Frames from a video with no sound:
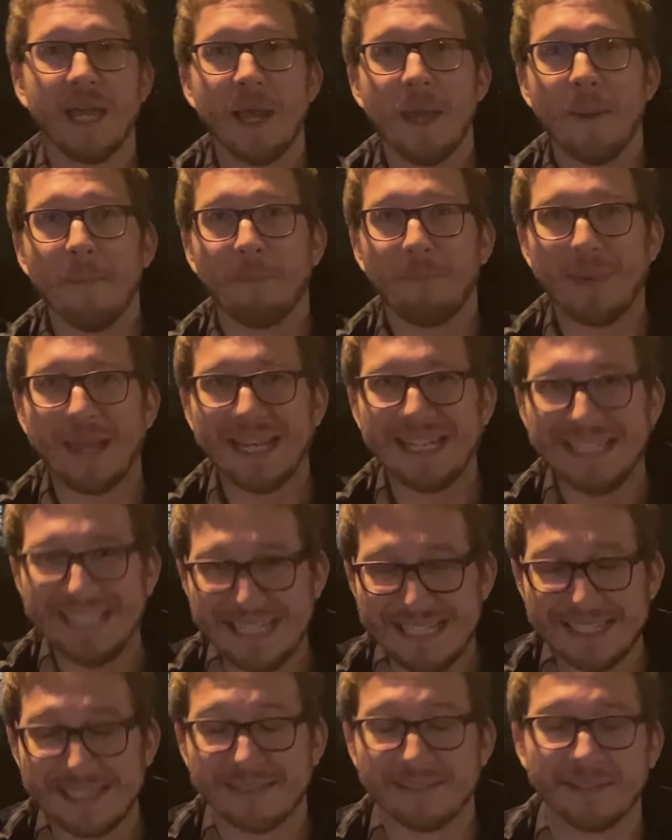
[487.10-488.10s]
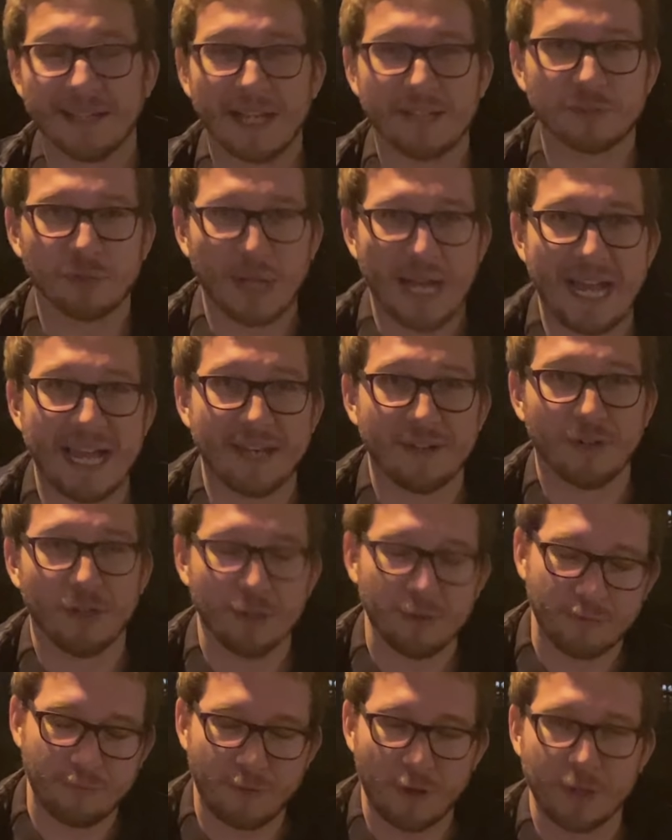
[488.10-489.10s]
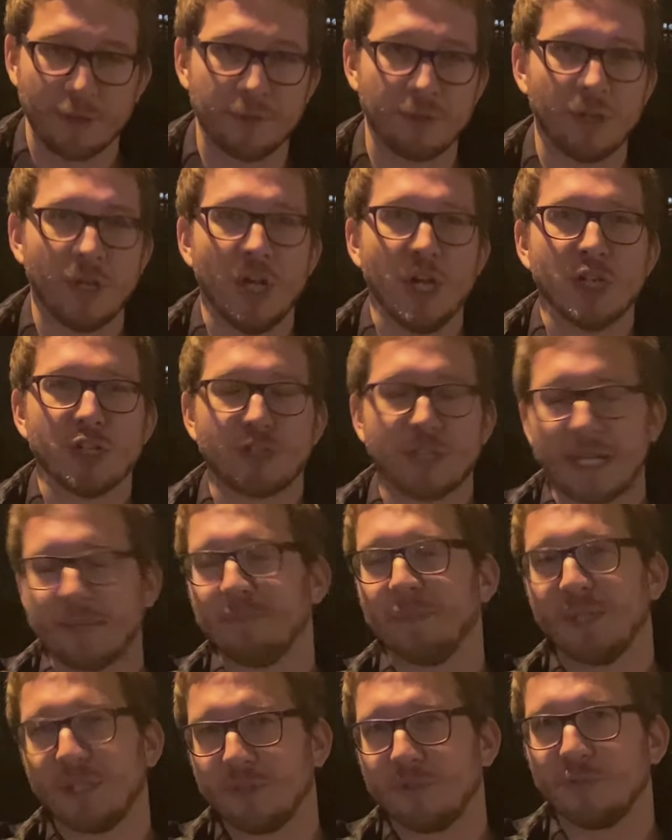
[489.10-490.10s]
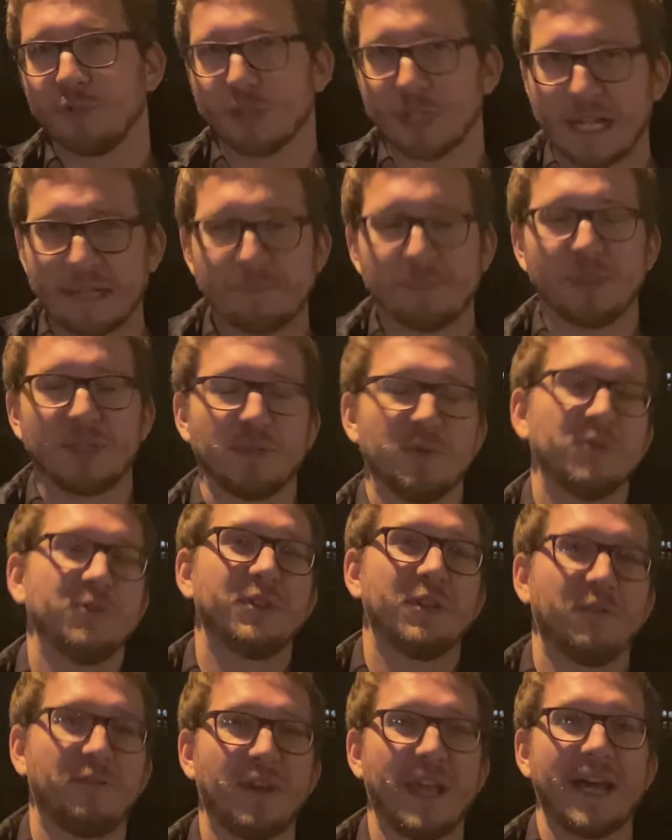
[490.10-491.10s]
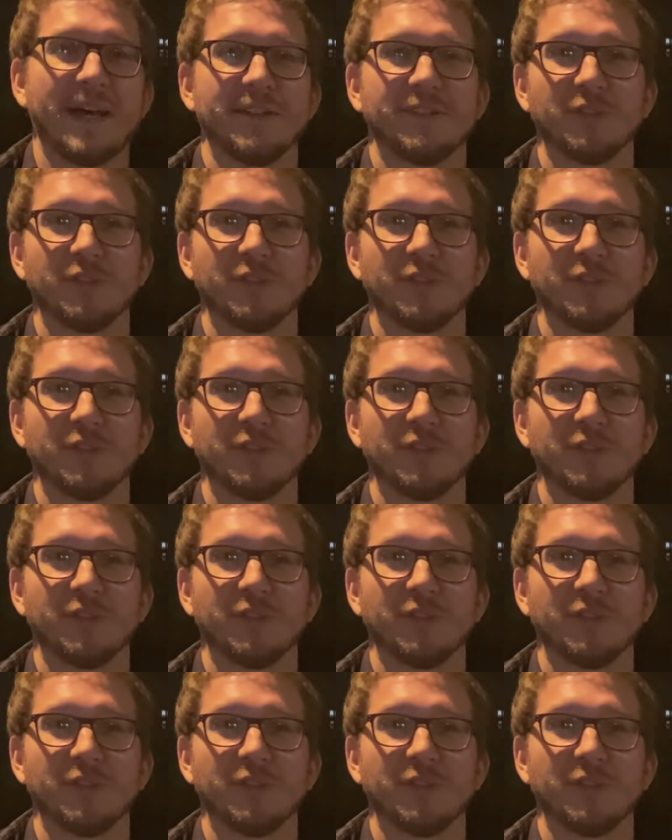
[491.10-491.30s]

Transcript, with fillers: Berlin Berlin, also rein, ne? von Stadtmitte zu Stadtmitte ungefähr.